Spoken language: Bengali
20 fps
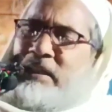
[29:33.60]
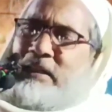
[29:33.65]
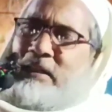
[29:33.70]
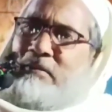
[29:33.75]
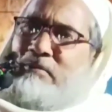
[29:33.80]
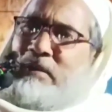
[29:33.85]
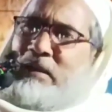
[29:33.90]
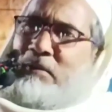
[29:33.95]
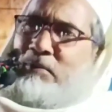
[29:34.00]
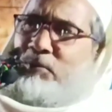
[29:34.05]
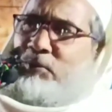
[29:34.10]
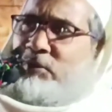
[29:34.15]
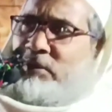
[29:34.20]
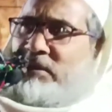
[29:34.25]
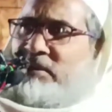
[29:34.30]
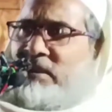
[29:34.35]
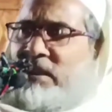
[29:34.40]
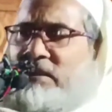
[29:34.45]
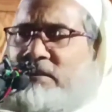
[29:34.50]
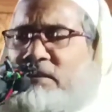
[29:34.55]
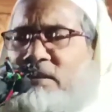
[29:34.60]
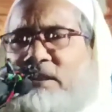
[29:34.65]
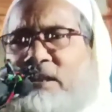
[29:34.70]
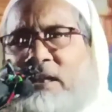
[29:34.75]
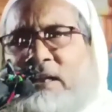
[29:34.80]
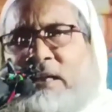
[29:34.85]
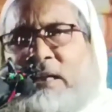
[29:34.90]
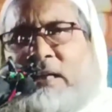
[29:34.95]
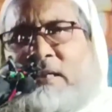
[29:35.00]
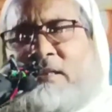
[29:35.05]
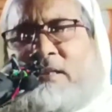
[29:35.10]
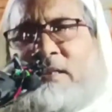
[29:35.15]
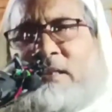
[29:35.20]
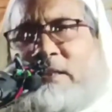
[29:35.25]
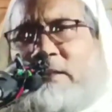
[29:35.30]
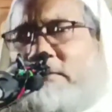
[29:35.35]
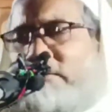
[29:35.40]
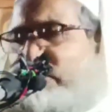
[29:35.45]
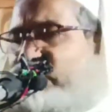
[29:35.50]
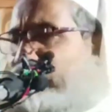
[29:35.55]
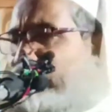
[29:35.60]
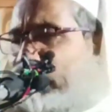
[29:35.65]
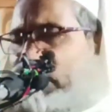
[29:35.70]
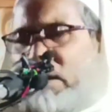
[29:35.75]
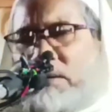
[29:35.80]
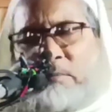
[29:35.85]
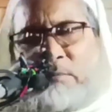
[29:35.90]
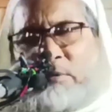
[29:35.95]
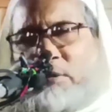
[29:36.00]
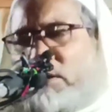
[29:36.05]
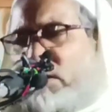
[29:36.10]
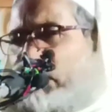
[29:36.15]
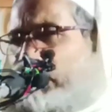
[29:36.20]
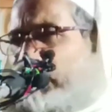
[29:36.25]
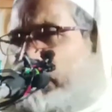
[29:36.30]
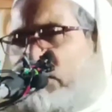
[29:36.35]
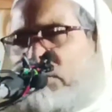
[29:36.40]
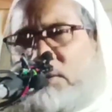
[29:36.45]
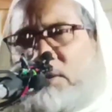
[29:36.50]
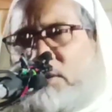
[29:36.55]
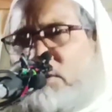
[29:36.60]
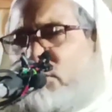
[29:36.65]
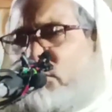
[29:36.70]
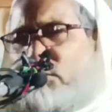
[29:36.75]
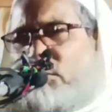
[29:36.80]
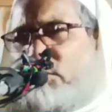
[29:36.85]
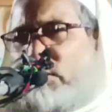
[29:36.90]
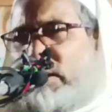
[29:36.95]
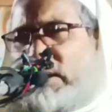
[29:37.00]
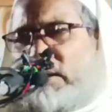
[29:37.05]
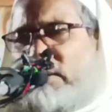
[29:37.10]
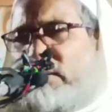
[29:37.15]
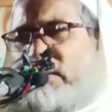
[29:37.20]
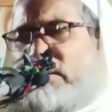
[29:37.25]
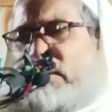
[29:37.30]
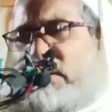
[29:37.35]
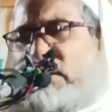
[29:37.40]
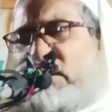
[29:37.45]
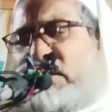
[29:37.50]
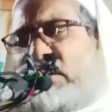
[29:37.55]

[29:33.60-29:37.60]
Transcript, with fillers: চেকের মারফতে যাচ্ছে আর আসছে মনের ভেতরে সুখ নেই